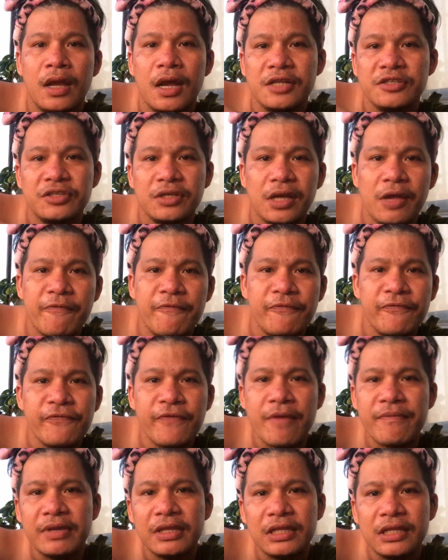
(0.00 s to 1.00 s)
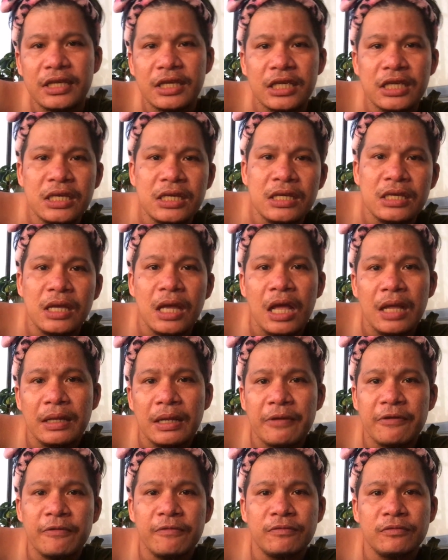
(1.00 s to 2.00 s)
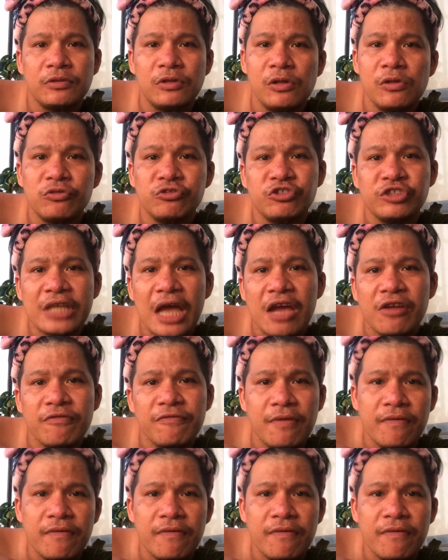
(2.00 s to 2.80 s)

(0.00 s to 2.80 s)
At saka family. Luzano